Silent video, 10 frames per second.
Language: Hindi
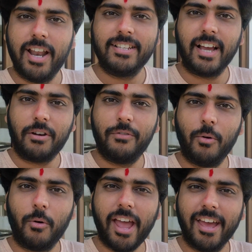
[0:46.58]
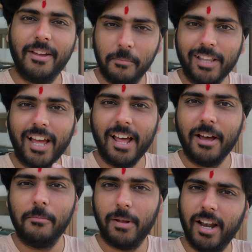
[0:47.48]
वन डेज का कर्फ्यू हो गया है पता है
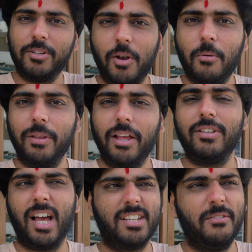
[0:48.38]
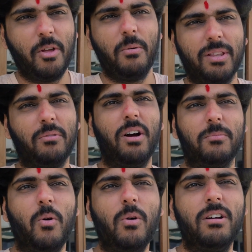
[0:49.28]
ना मैंने लास्ट वीडियो में बताया आज की वीडियो में बताऊँगा
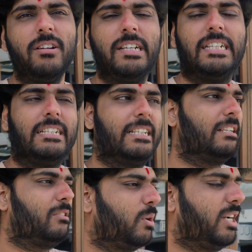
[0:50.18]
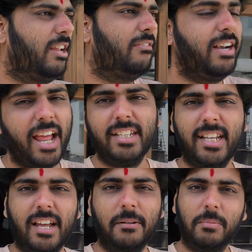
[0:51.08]
आपको ट्वेंटी वन
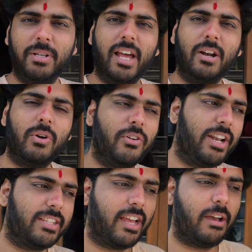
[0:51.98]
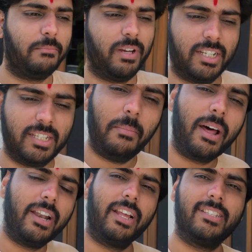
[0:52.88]
डेज यार समझ नहीं ट्वेंटी वन डेज तक हम घर से
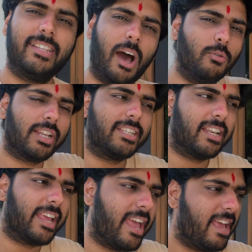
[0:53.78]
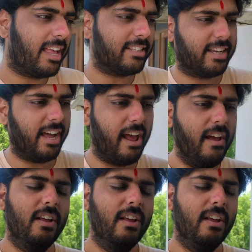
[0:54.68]
बाहर नहीं निकल सकते हाउस अरेस्ट लग गया या क्या चक्कर है